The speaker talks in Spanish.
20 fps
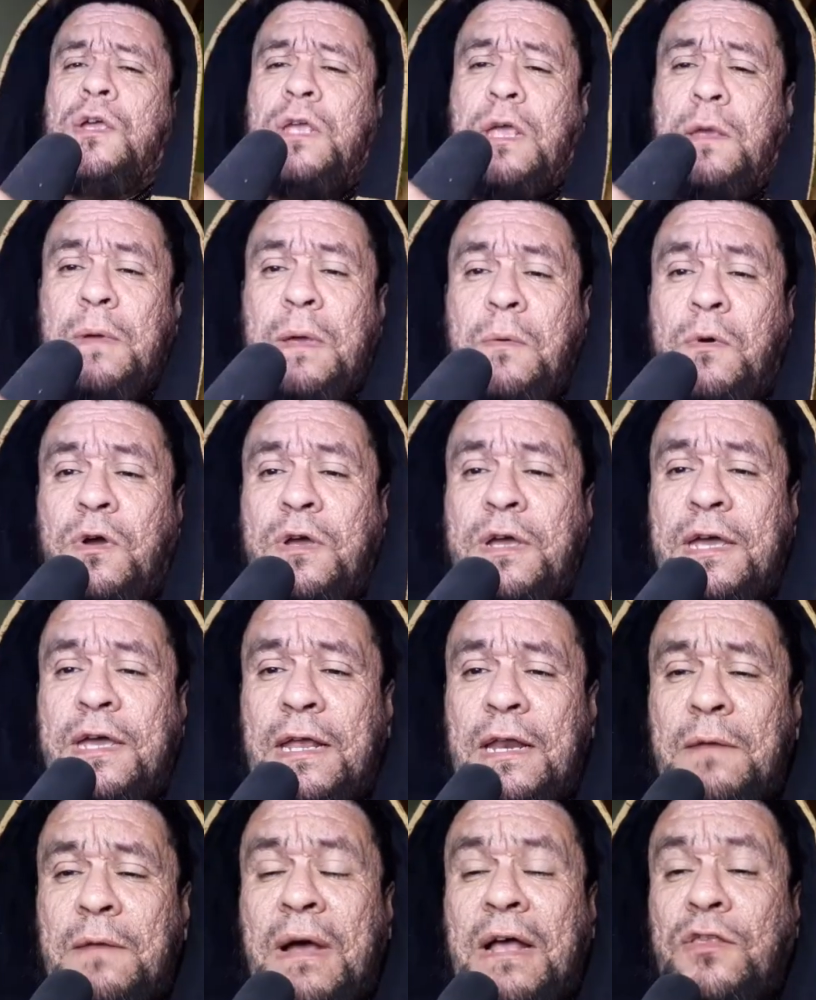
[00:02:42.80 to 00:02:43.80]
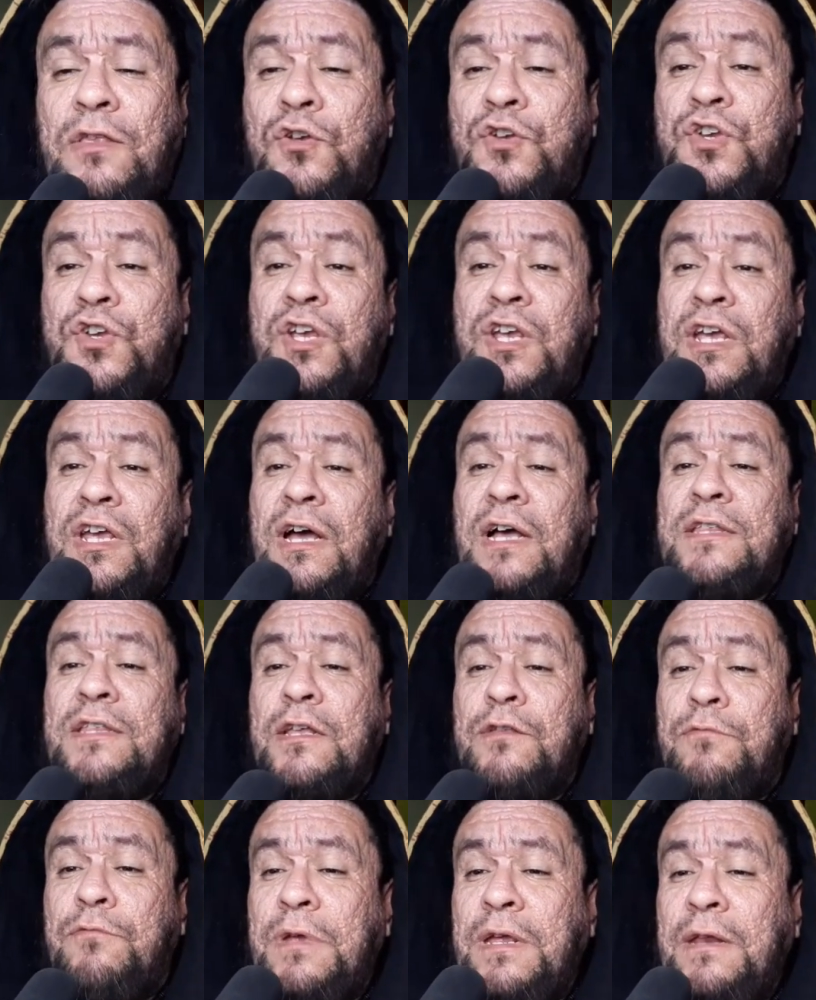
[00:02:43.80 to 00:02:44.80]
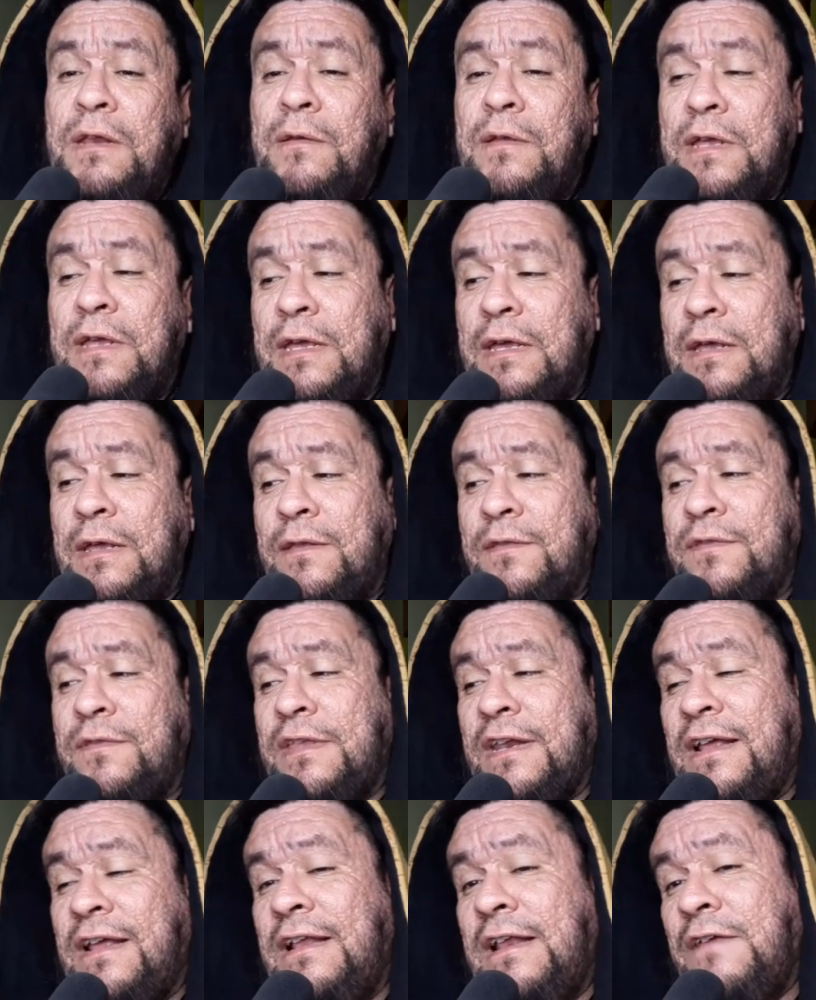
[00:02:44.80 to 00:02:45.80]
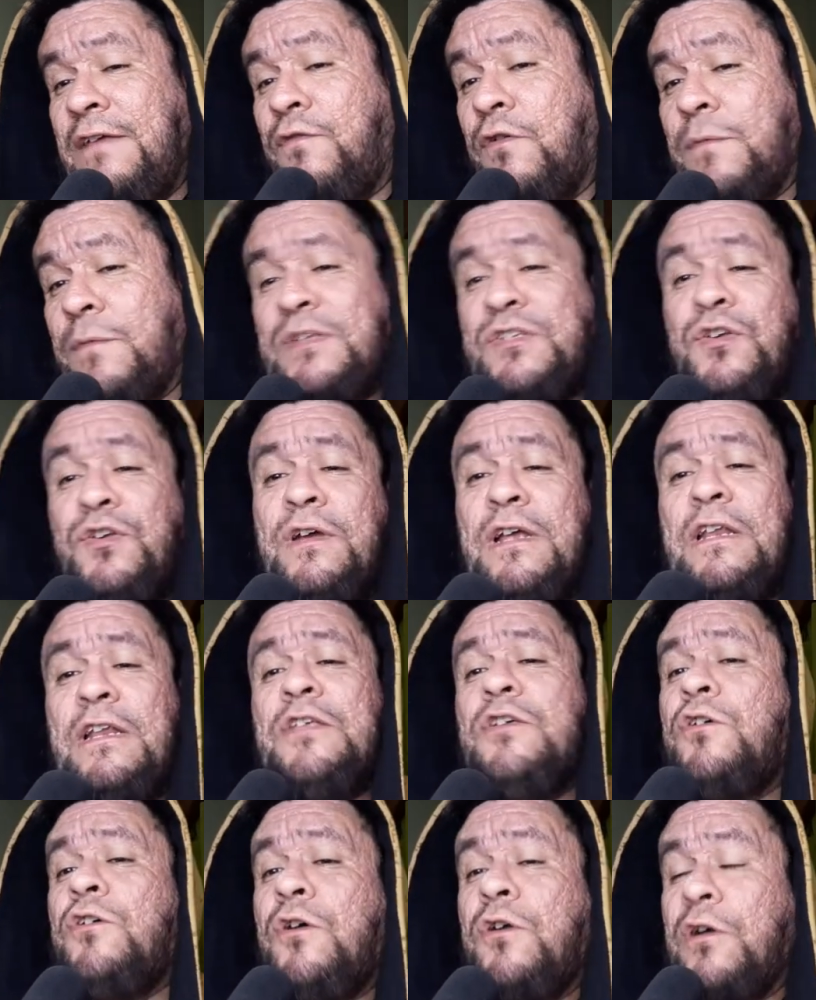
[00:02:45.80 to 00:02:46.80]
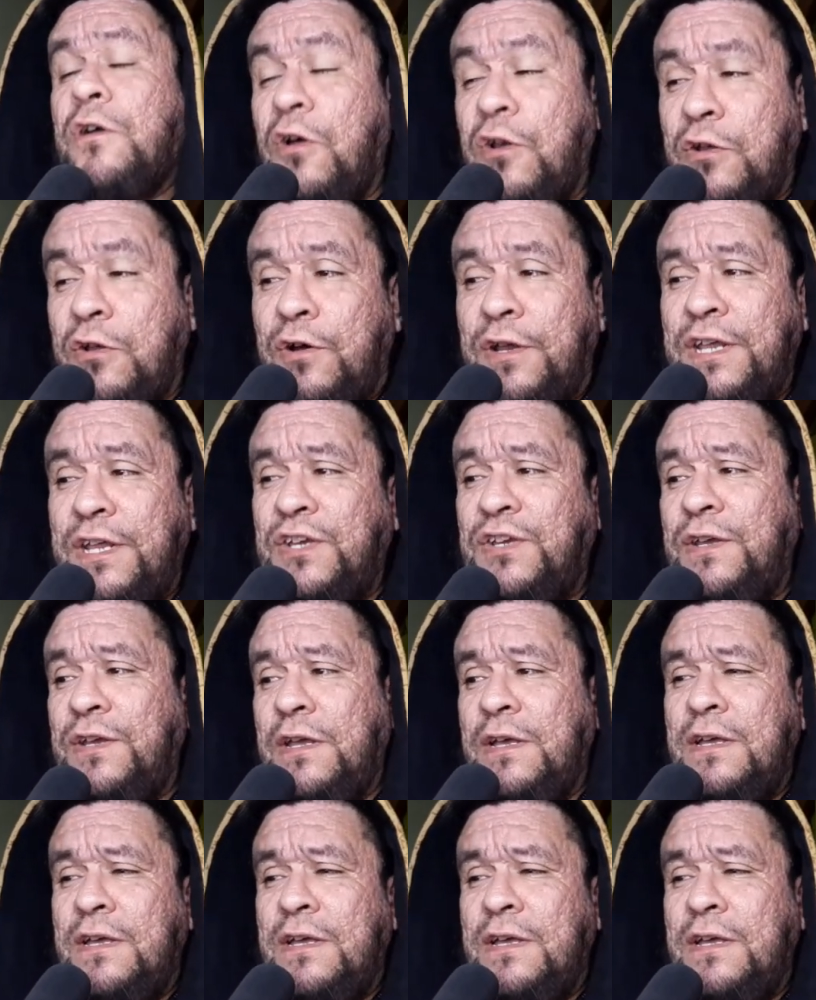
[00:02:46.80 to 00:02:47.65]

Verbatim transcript: Y vemos que el mando llega a Tatooine tras la información que le dio Gorkoresh